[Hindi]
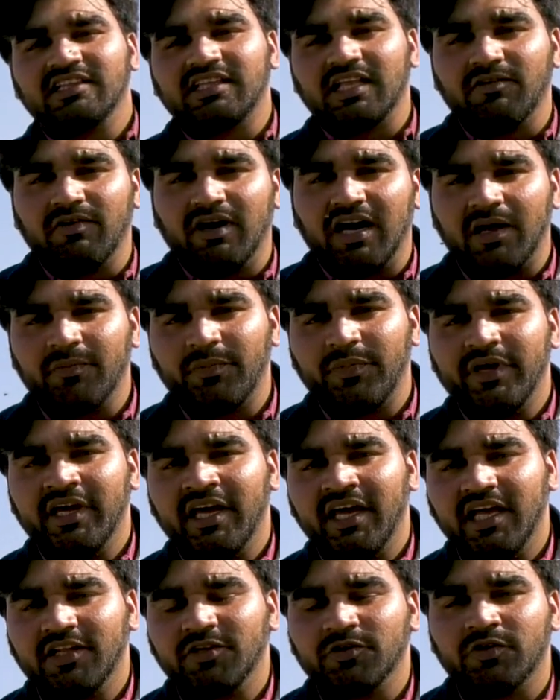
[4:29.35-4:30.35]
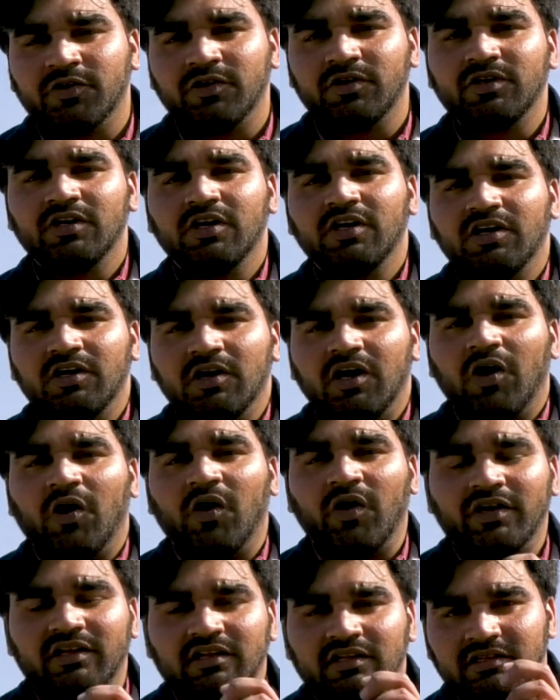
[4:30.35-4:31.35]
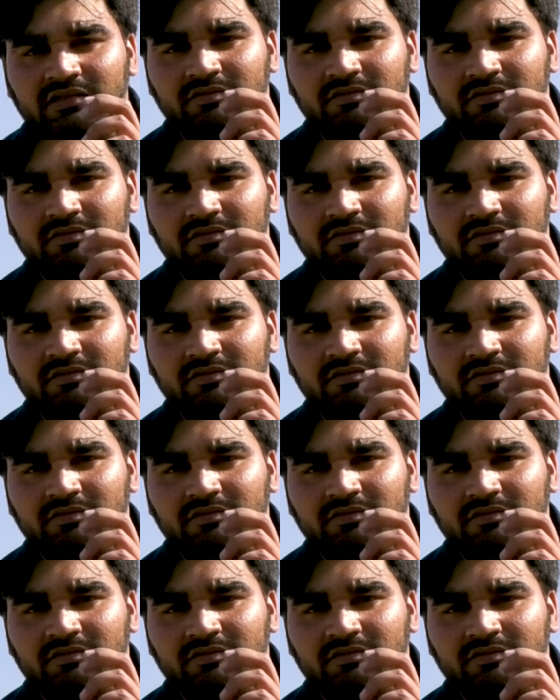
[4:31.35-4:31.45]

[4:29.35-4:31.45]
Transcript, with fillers: तलवार पे है जो और